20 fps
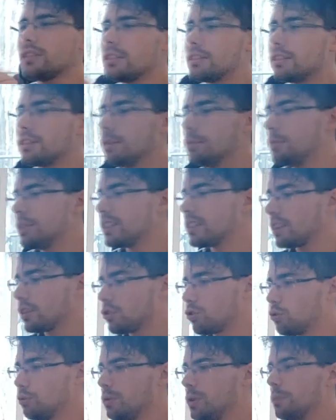que c'était des
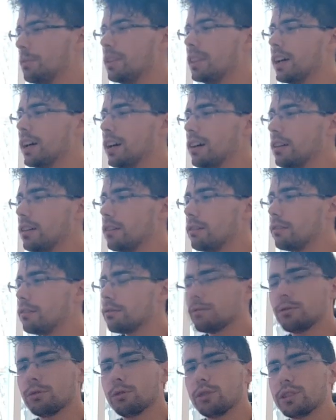messages subliminaux
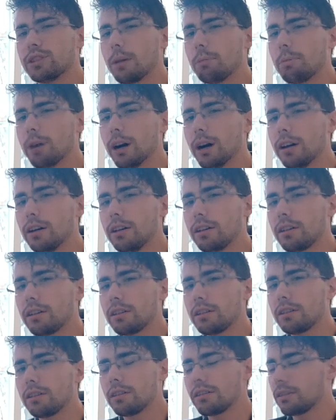de ta part
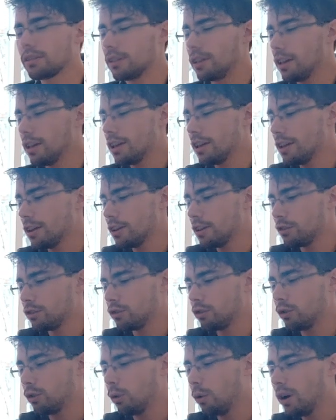
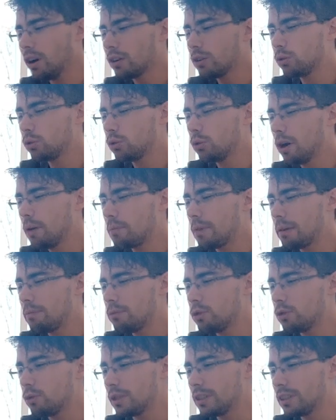je crois que
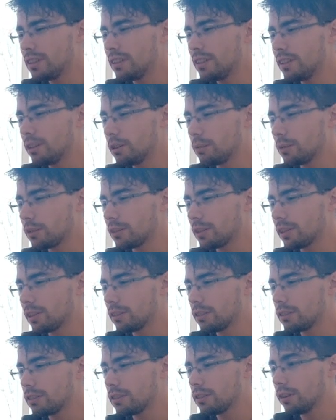toi-même, tu laissais des
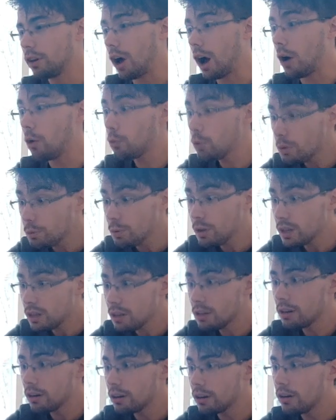commentaires en disant Ah oui, oui,